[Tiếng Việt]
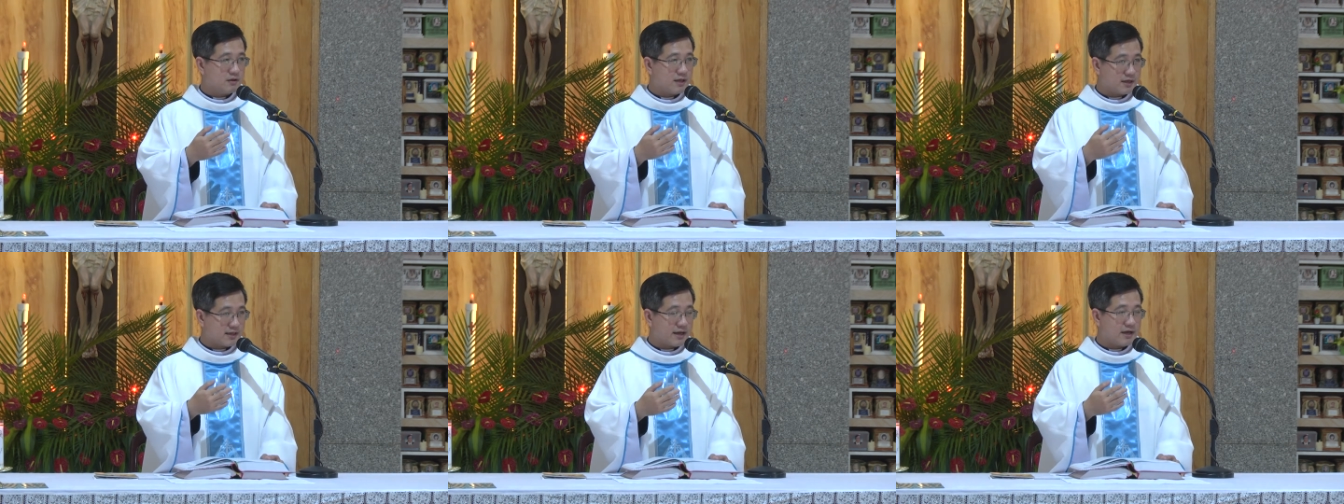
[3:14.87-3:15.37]

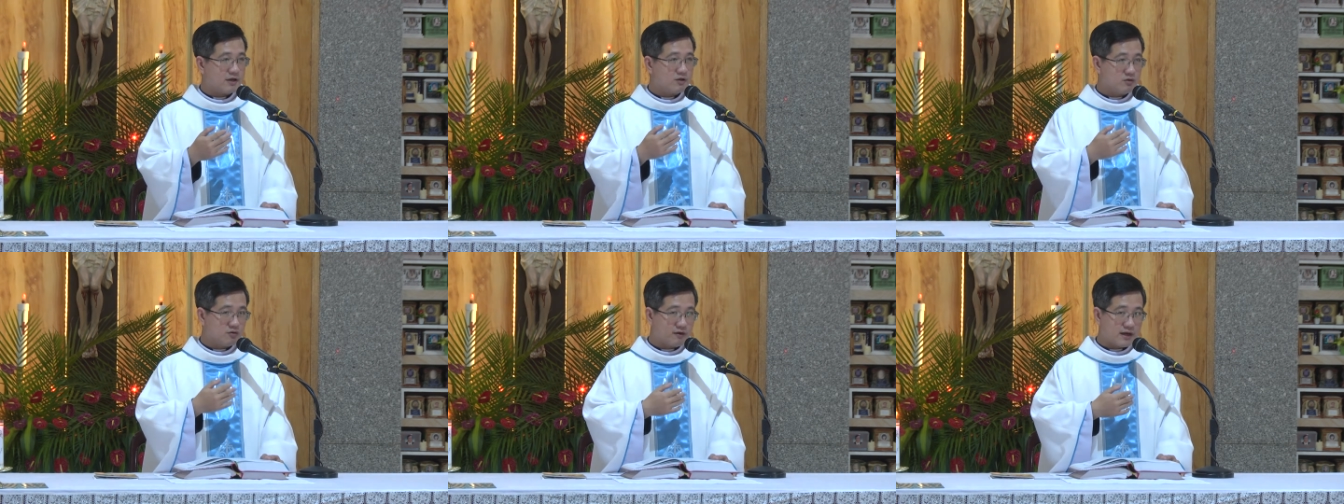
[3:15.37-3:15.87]
Chắc
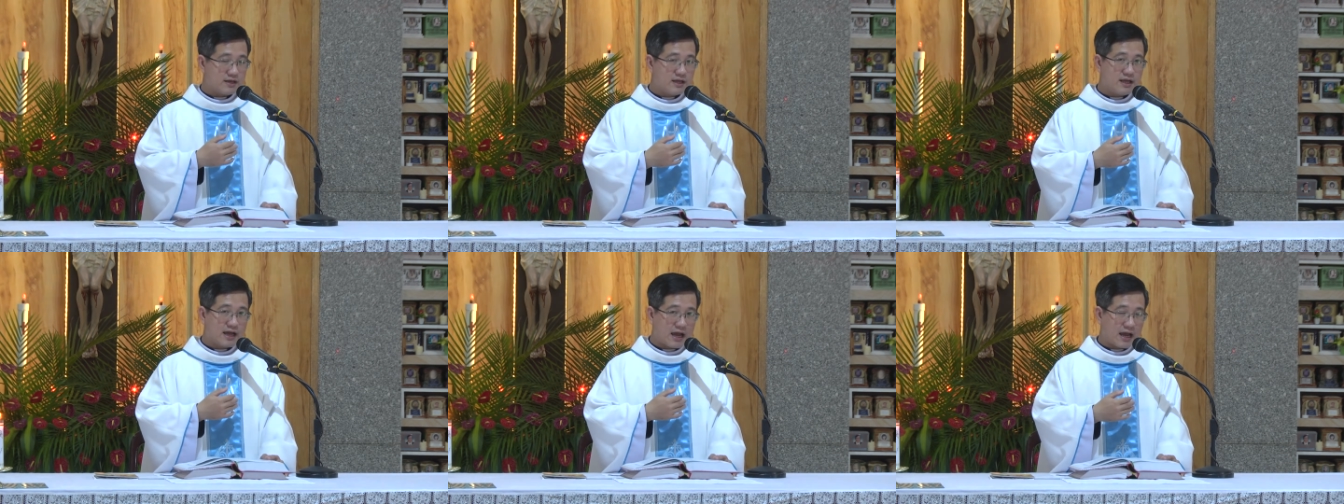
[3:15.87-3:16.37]
chắn Chúa phải
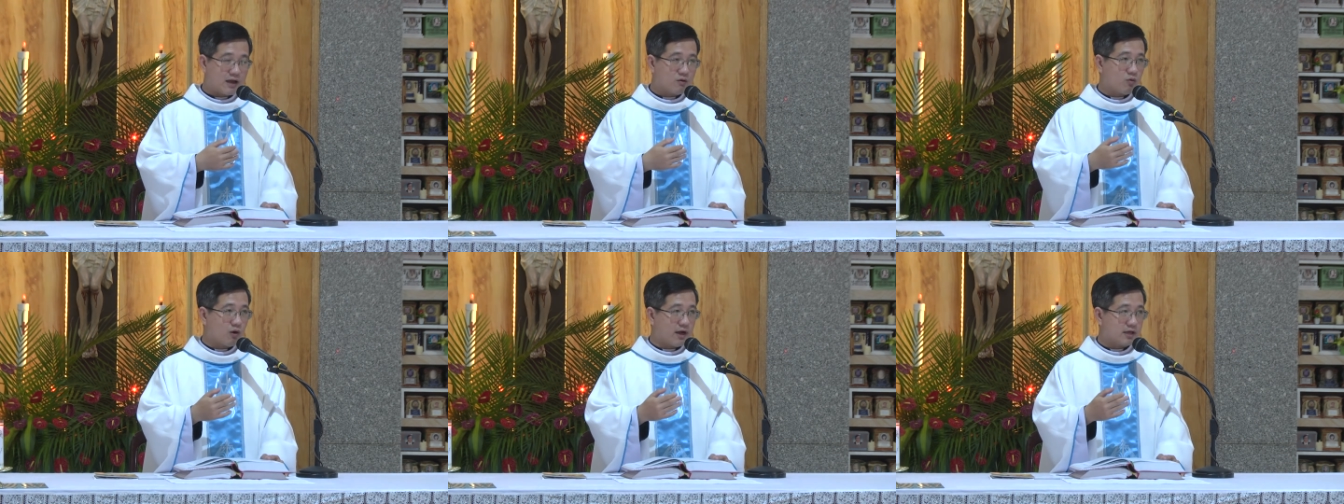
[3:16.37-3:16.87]
đi
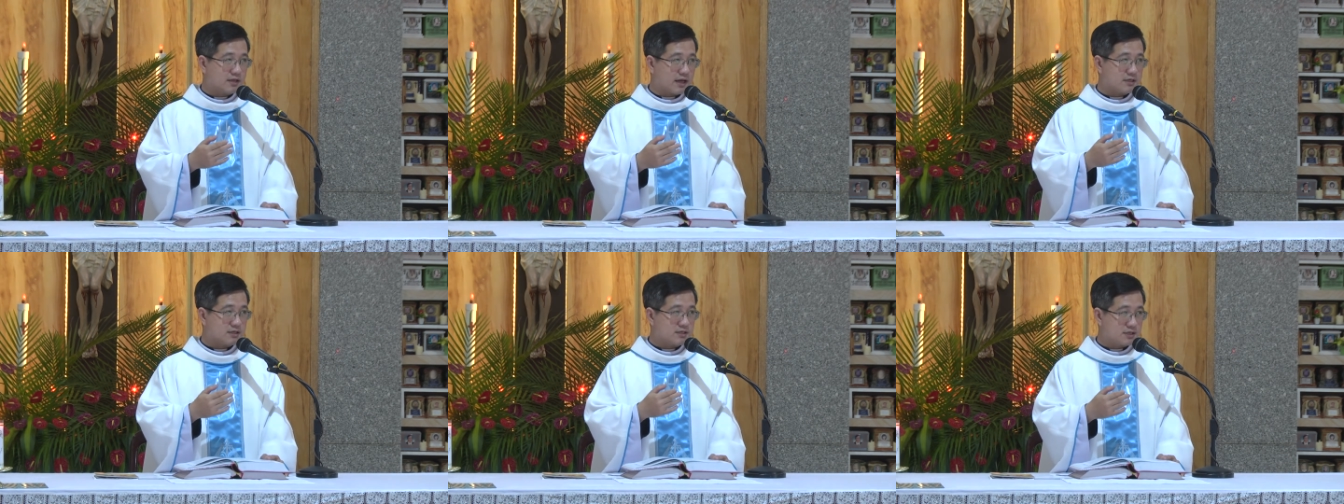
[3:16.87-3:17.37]
ngang qua
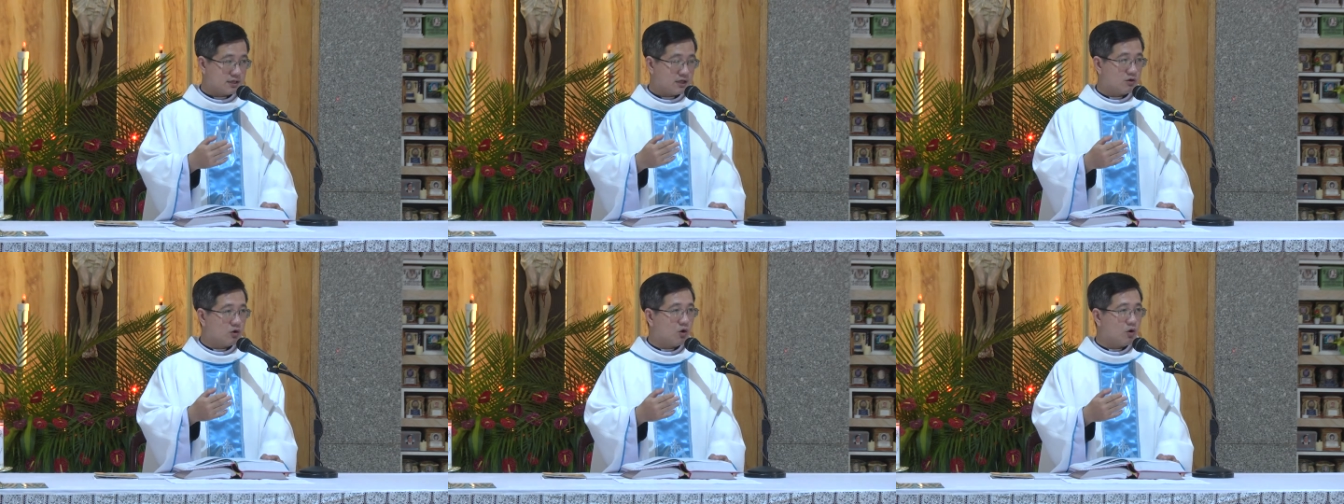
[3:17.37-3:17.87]
thành
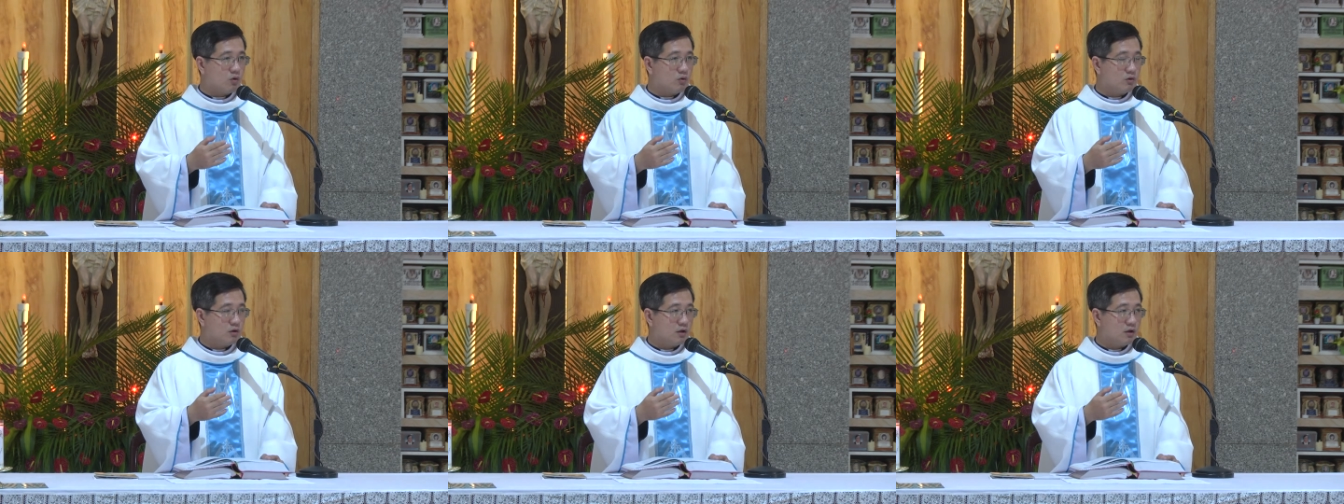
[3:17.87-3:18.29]
Jericho.